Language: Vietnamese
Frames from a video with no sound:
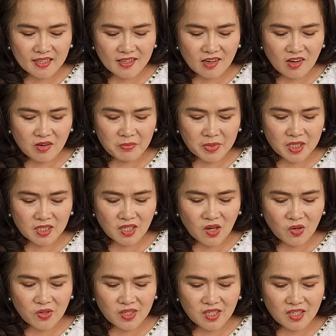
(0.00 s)
chứ còn mình
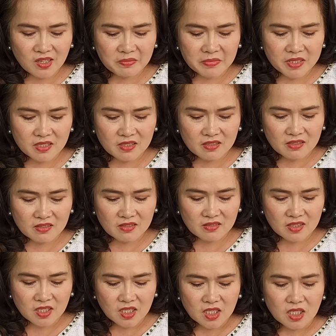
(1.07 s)
dối thì không được
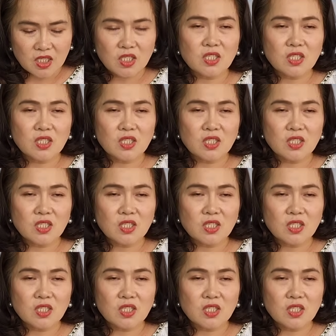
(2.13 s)
dạ.